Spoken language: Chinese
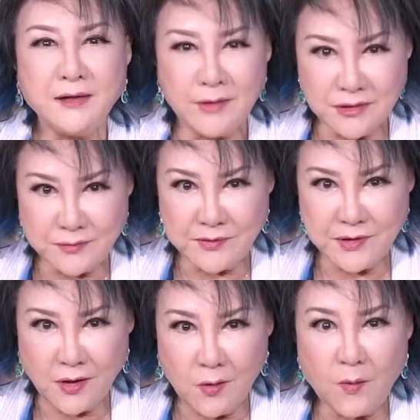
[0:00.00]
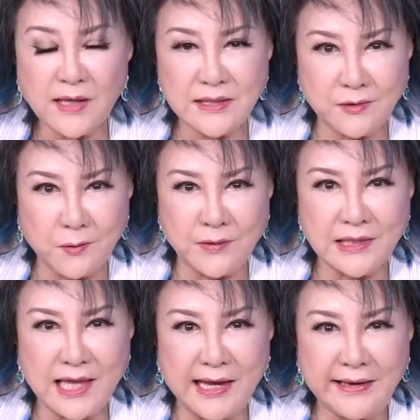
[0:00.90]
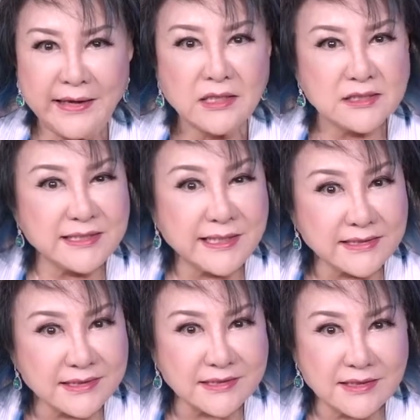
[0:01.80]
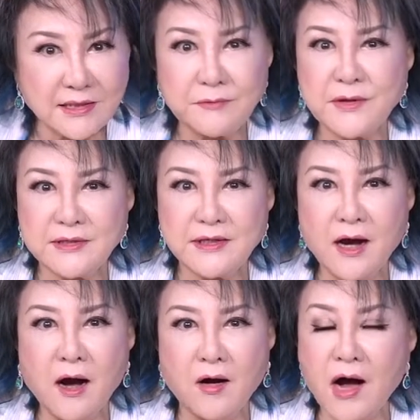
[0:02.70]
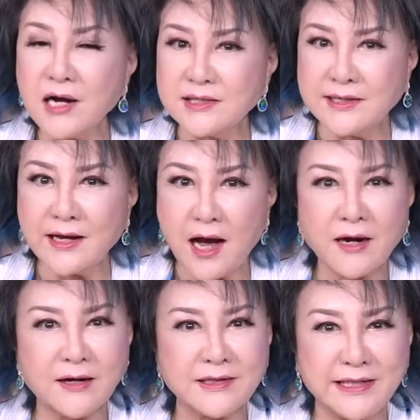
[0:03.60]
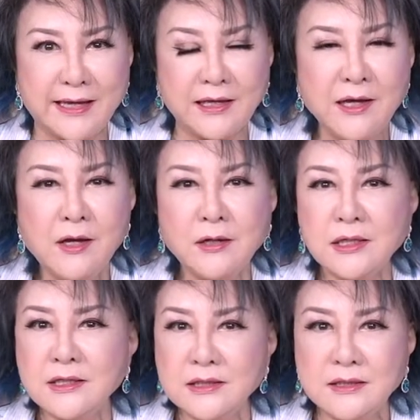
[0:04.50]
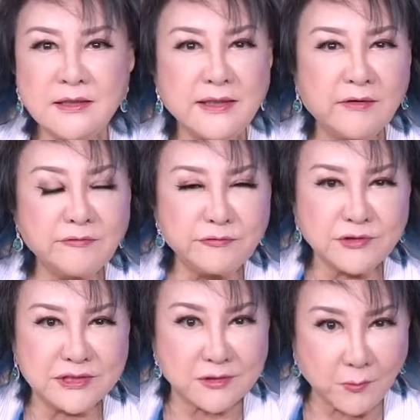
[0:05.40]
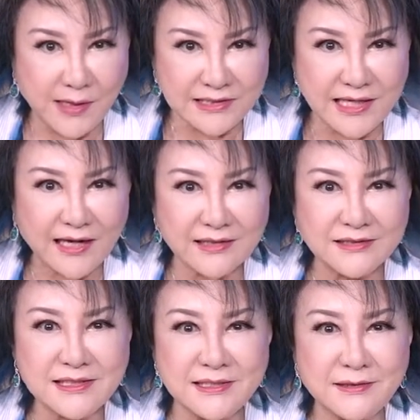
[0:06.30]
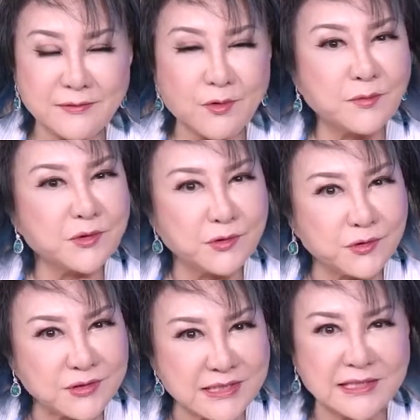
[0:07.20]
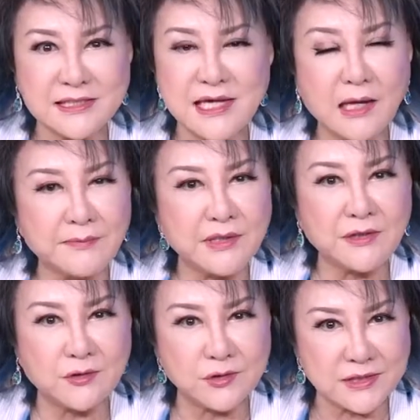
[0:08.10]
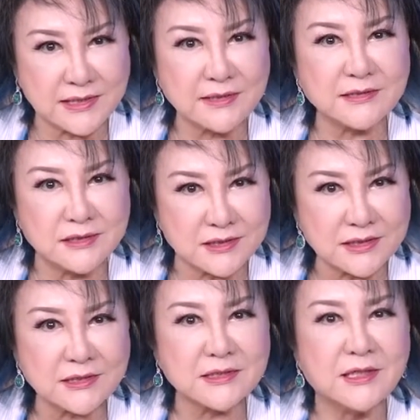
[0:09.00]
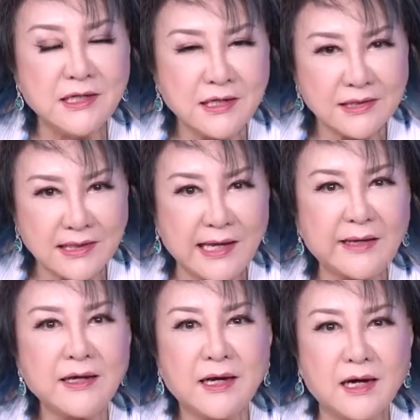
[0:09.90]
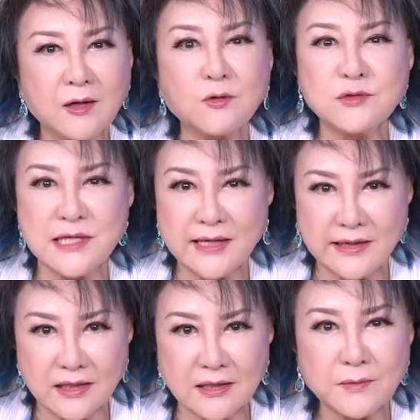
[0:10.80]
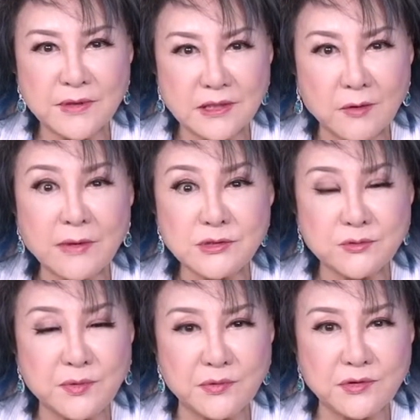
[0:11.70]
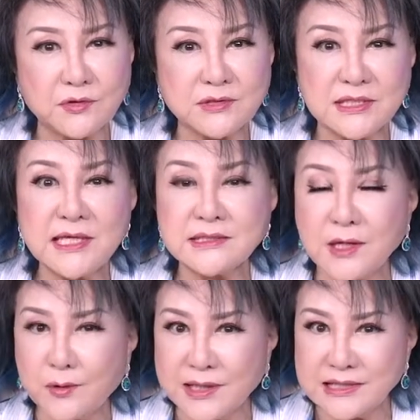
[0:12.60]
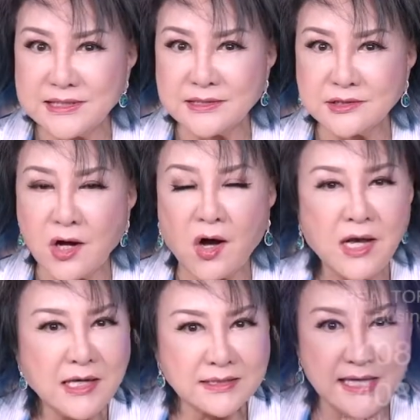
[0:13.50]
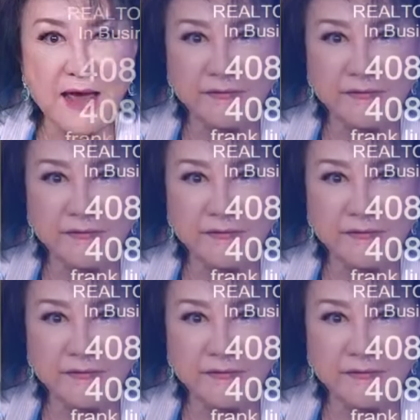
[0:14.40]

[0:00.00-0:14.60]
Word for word: 观众朋友，欢迎回来！今天是一月一号，二零二二年，一年复始，万象更新，我们都有新的嘉宾，有新的知识来呃贡献给各位的观众朋友。今天让我来介绍，在